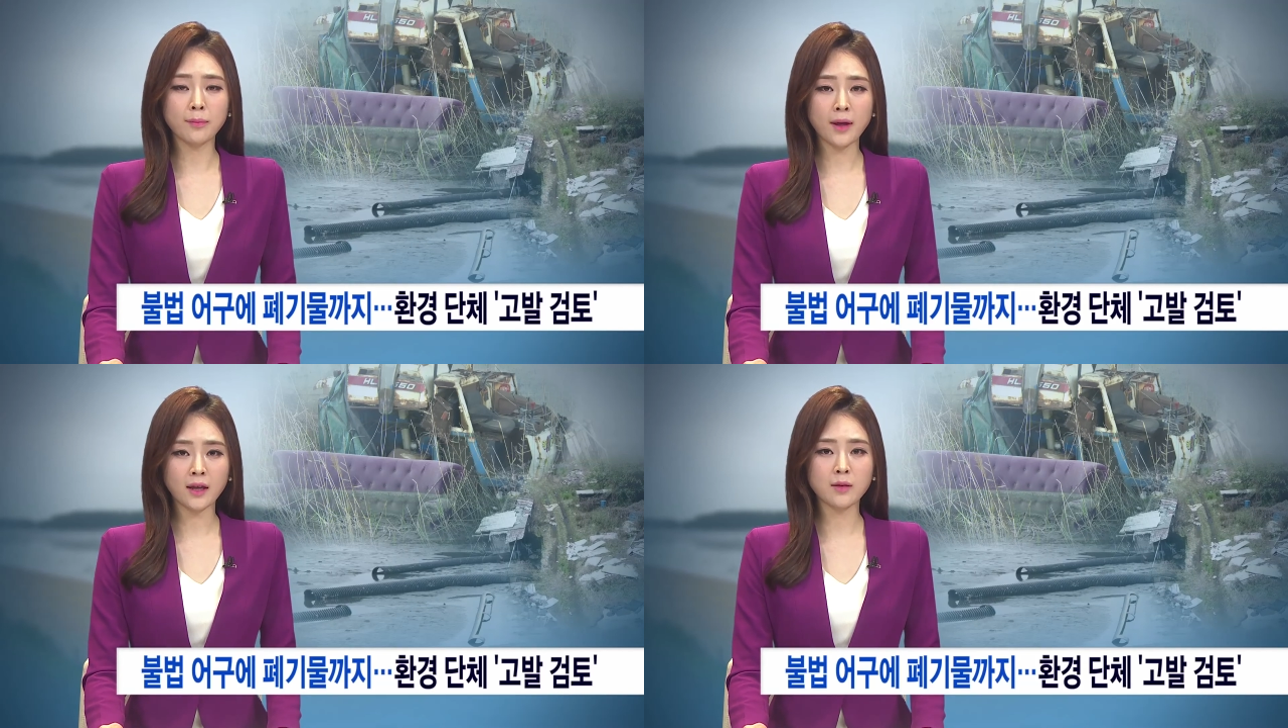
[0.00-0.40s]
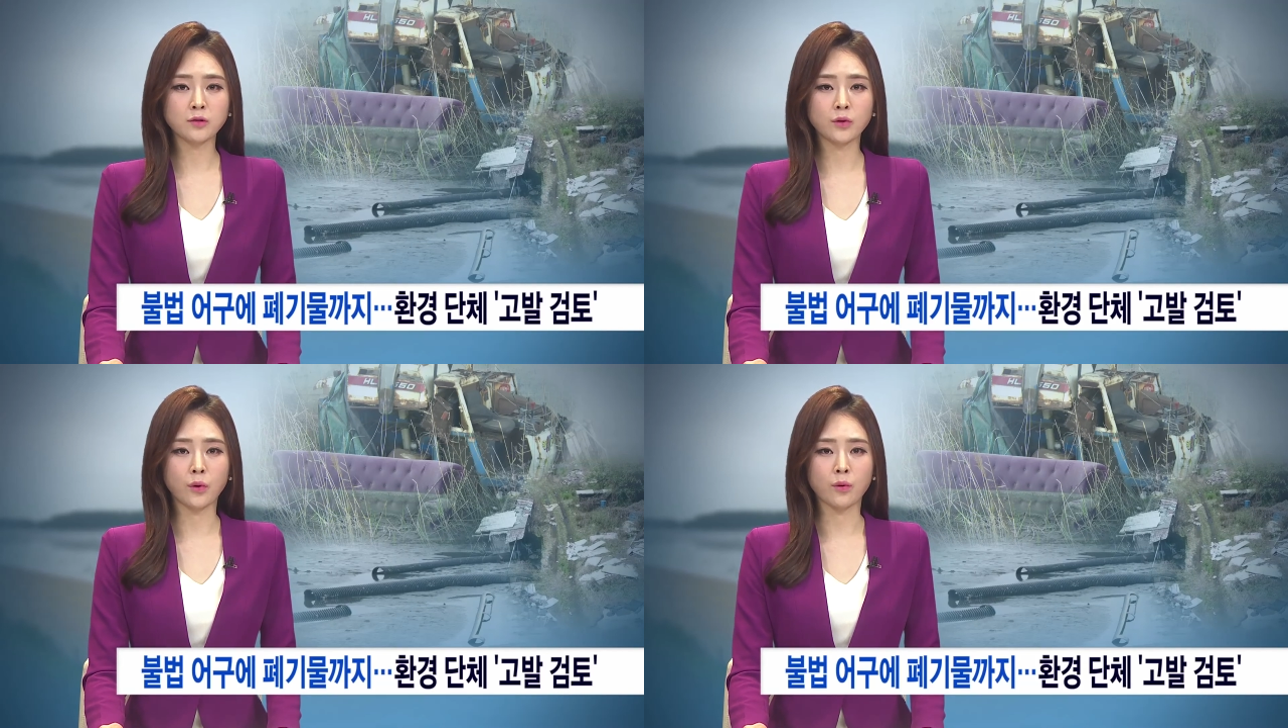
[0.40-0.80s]

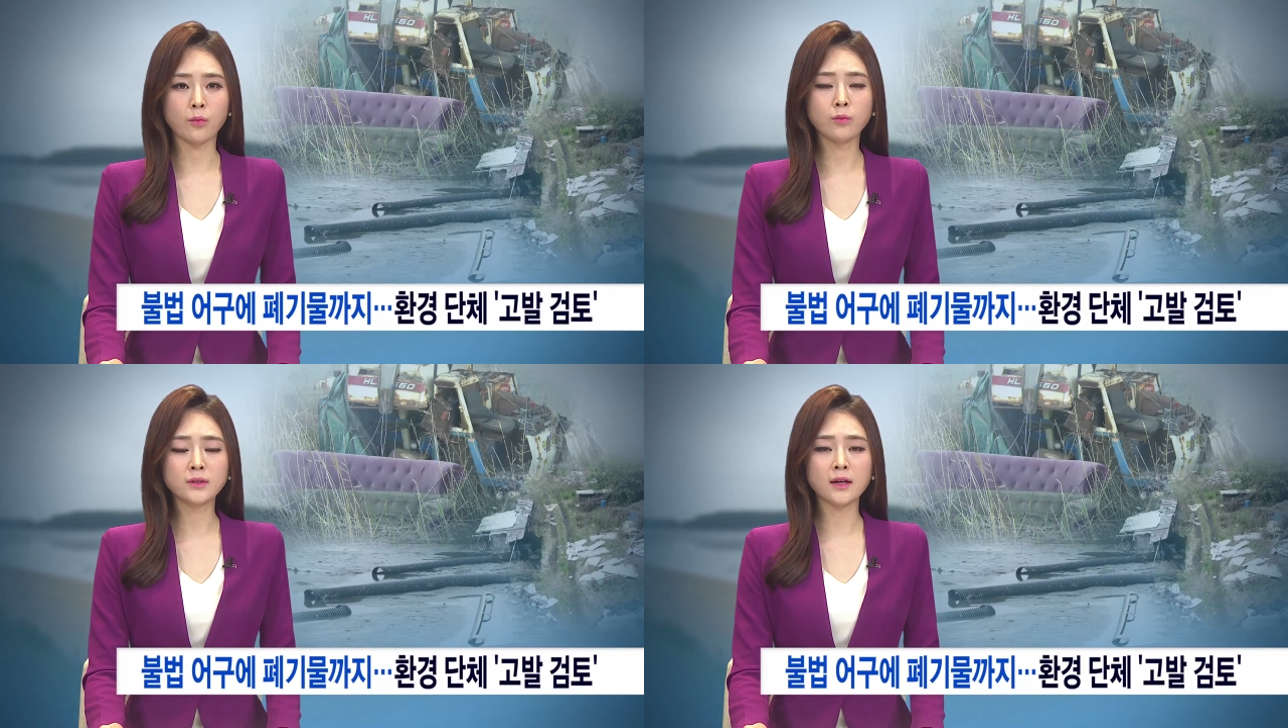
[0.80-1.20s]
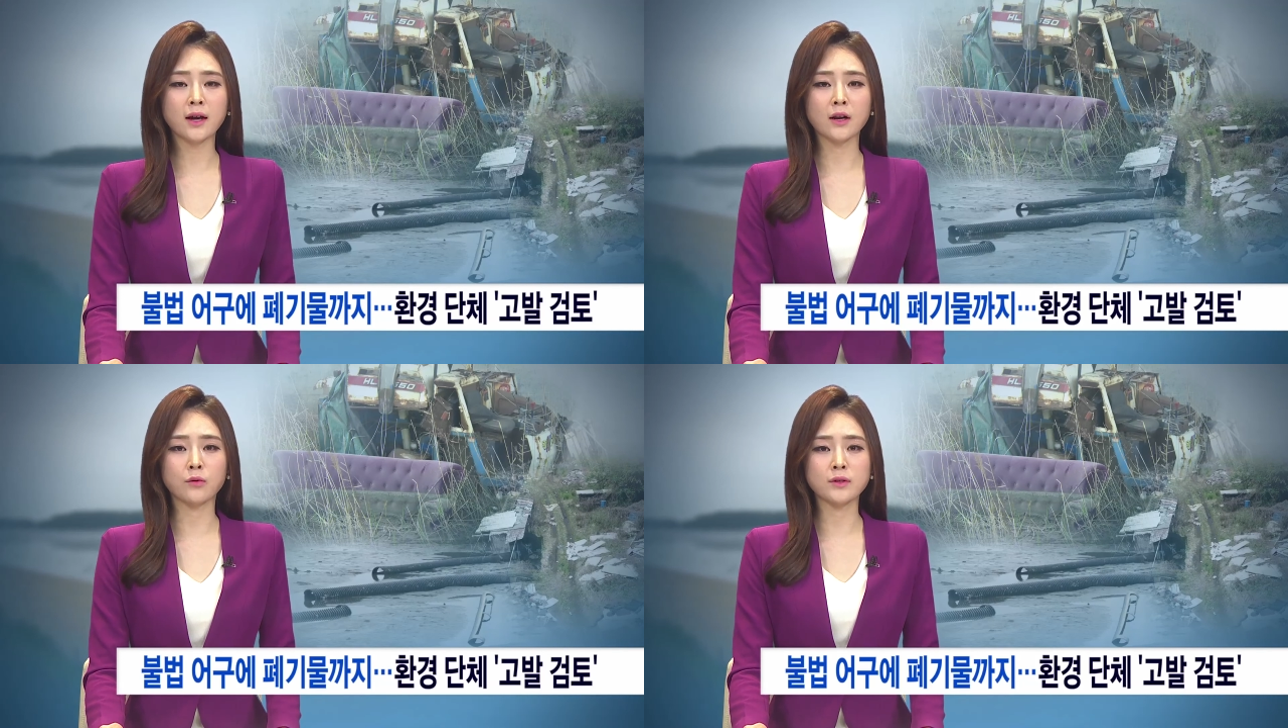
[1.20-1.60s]
폐기물로 몸살을
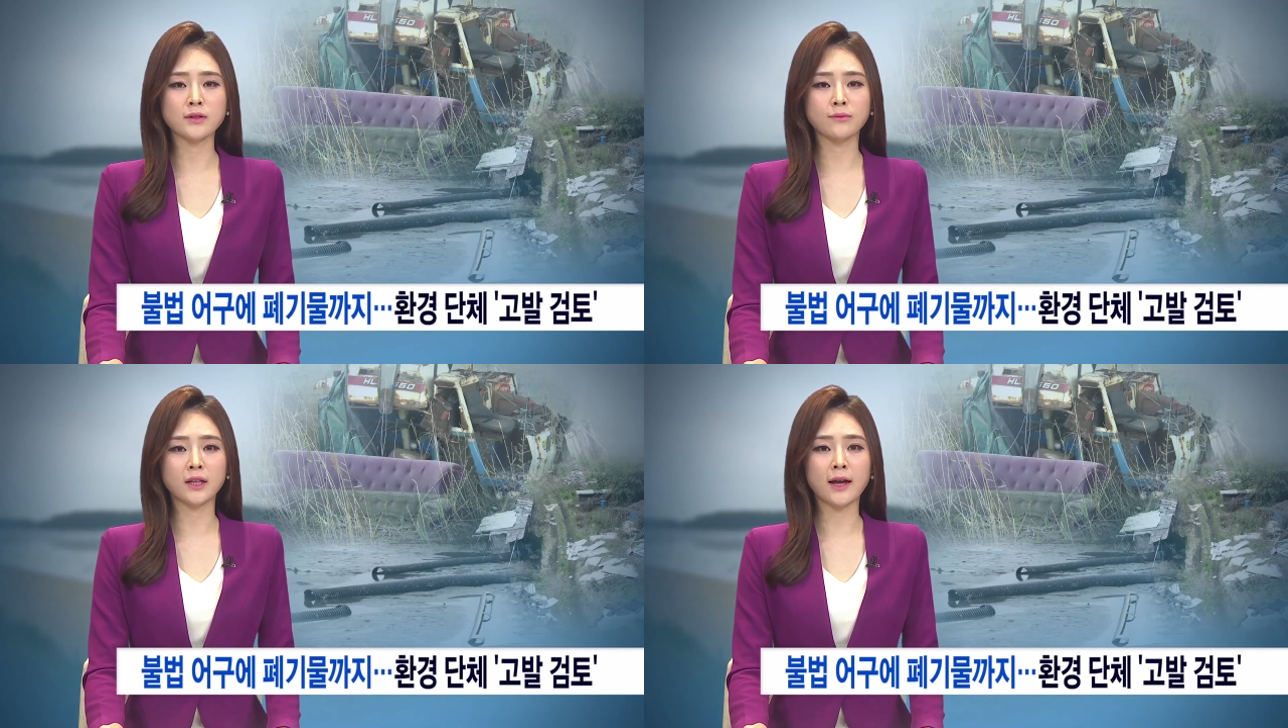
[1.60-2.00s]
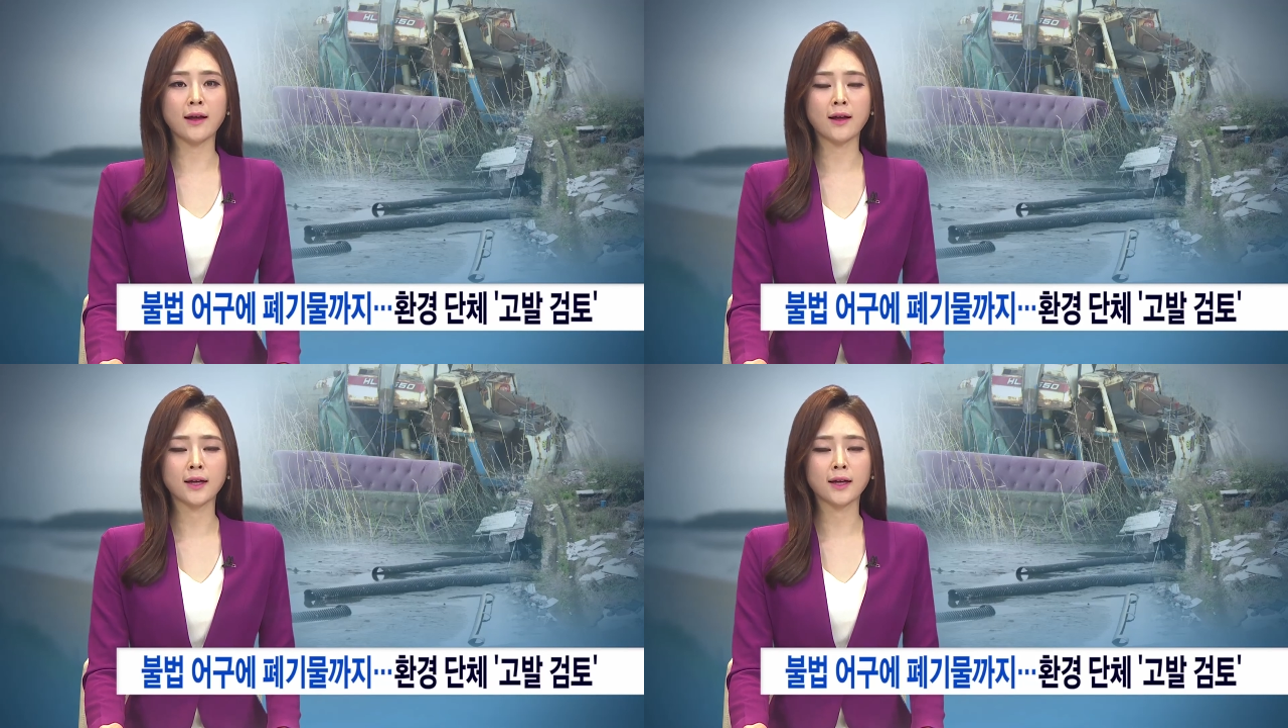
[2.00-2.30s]
앓고 있습니다.